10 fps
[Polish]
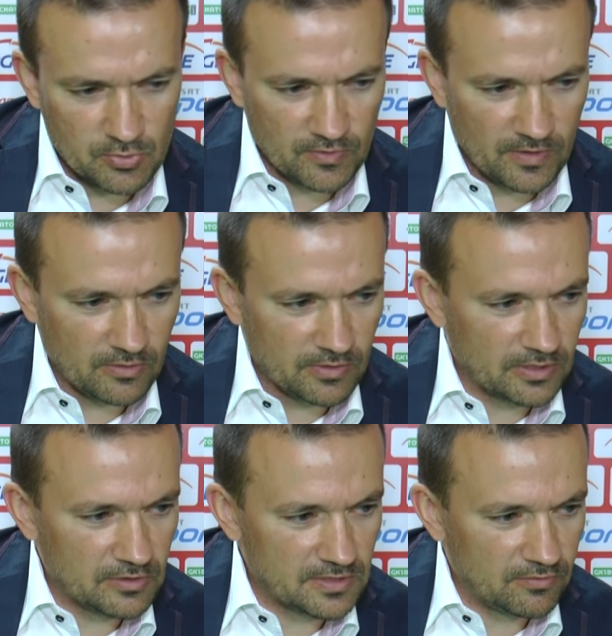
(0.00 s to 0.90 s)
z przewagą
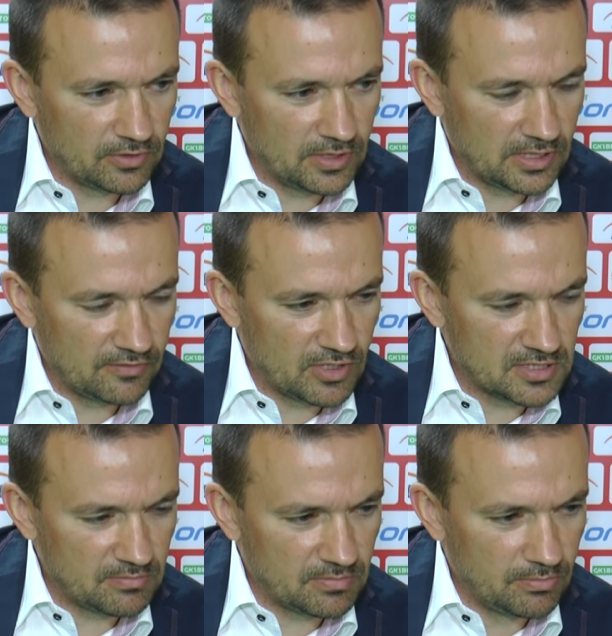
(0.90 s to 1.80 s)
jednego zawodnika na
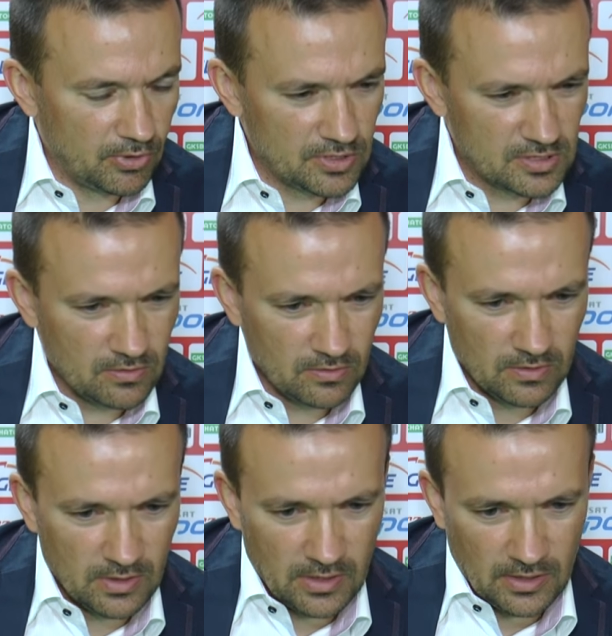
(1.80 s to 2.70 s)
własnym boisku
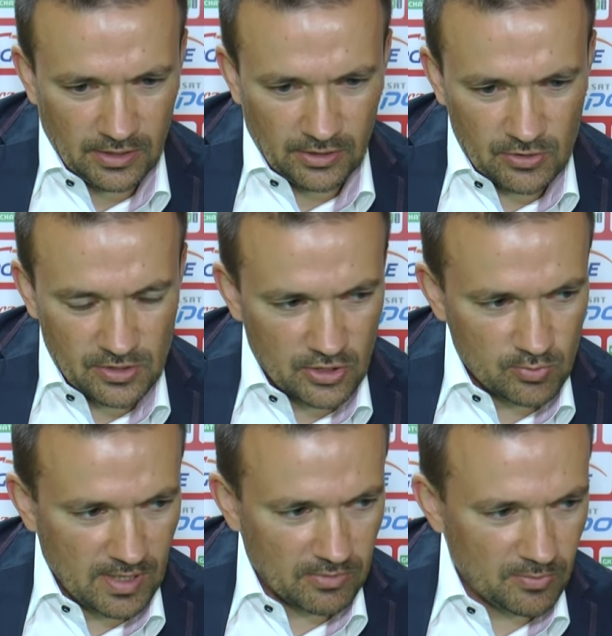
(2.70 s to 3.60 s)
i dostajesz
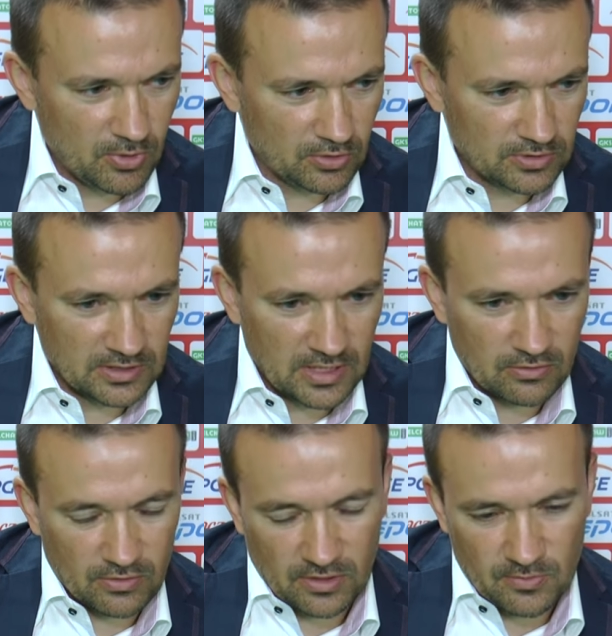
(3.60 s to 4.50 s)
bramkę po
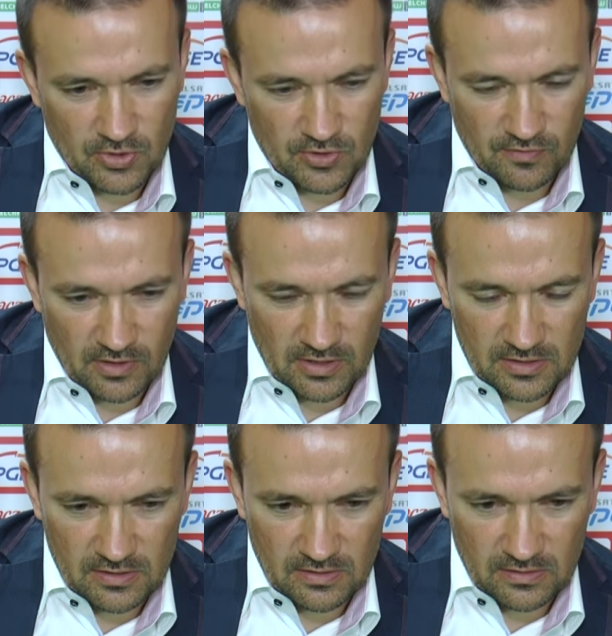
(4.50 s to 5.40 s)
kontrataku, kiedy przeciwnik
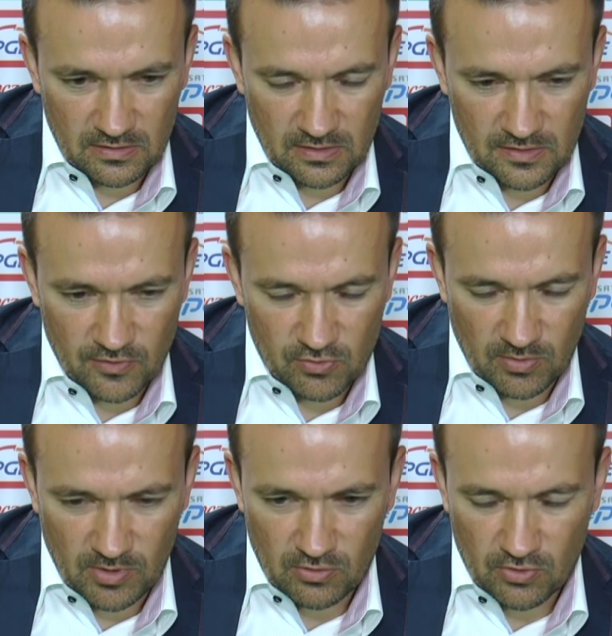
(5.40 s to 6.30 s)
jest, y, jest w
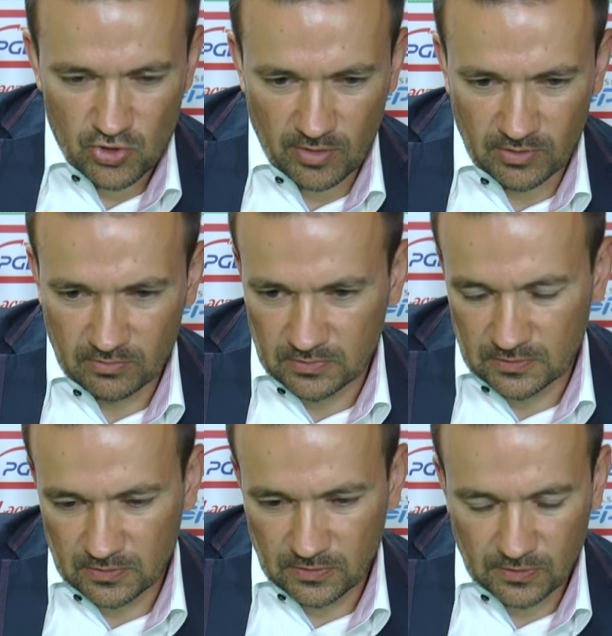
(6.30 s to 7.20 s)
osłabieniu liczebnym.
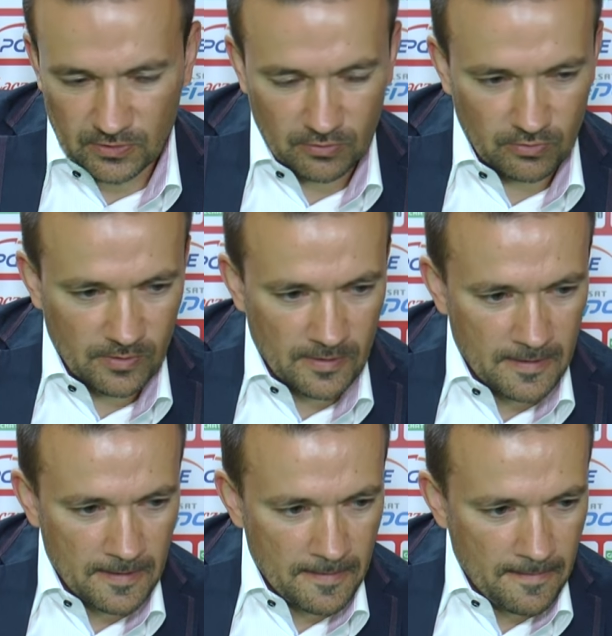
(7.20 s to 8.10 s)
To, to są
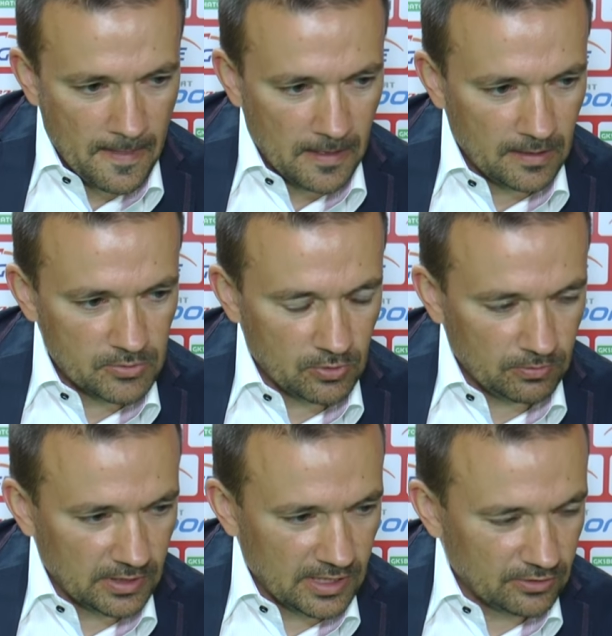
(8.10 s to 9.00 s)

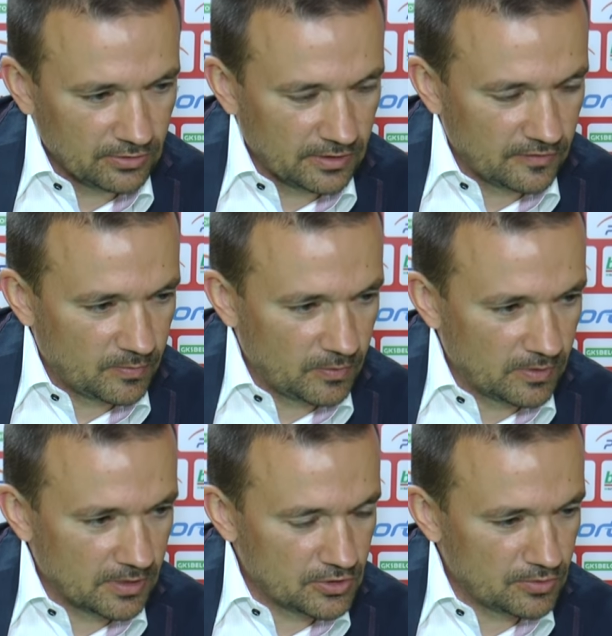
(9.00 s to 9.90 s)
absolutne kanony gry w
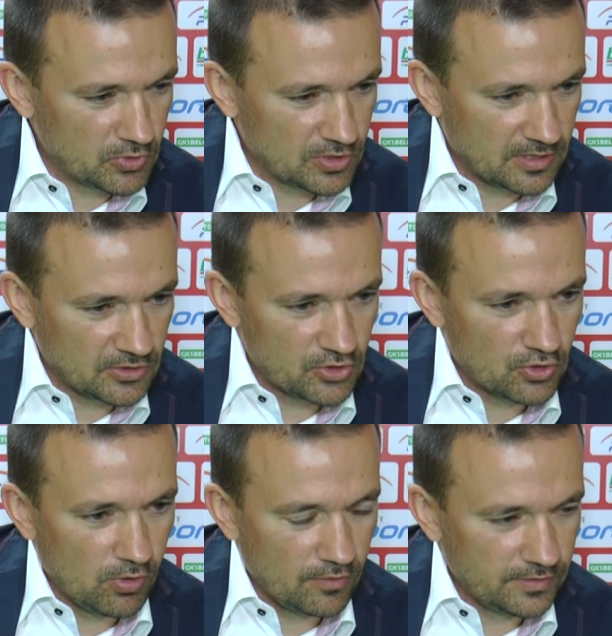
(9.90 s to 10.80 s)
piłkę, gdzie nie można tracić
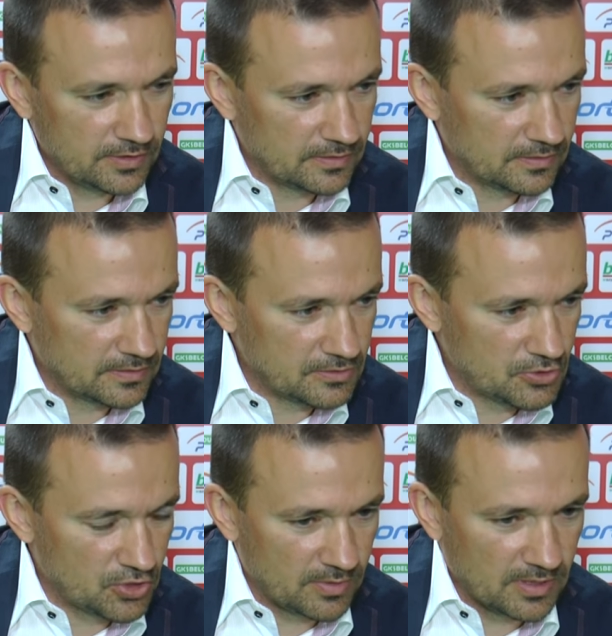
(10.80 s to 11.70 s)
głowy, gdzie
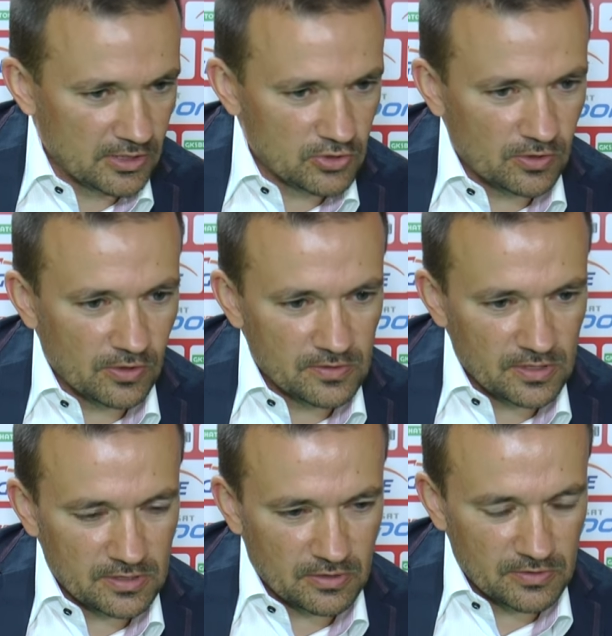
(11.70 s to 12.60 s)
trzeba grać do
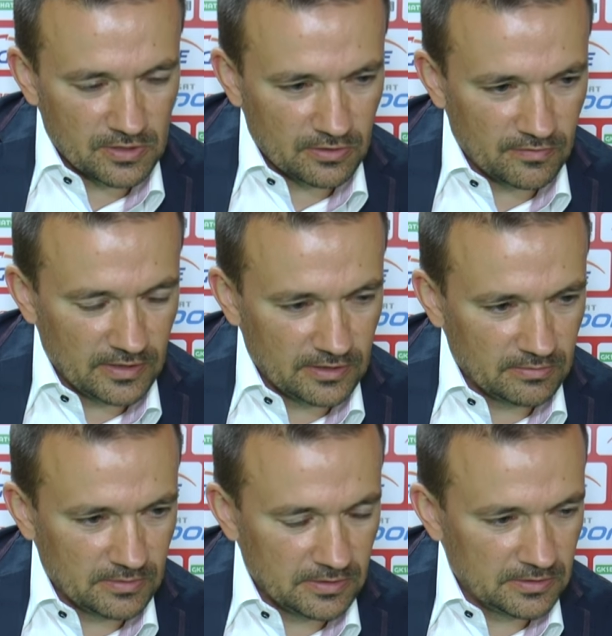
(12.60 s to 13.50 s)
końca
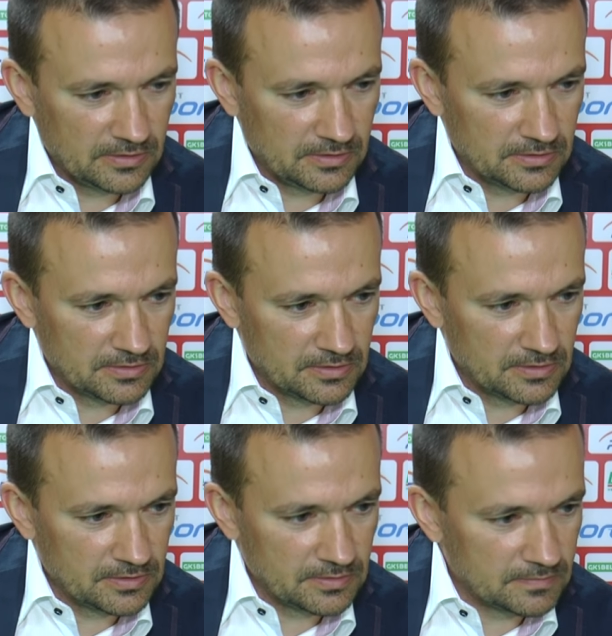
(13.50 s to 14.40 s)
skoncentrowanym i, i,
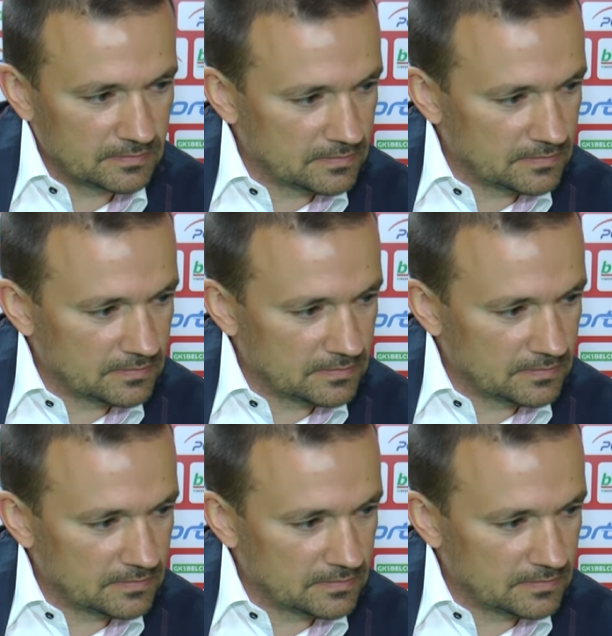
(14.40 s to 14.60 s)
i,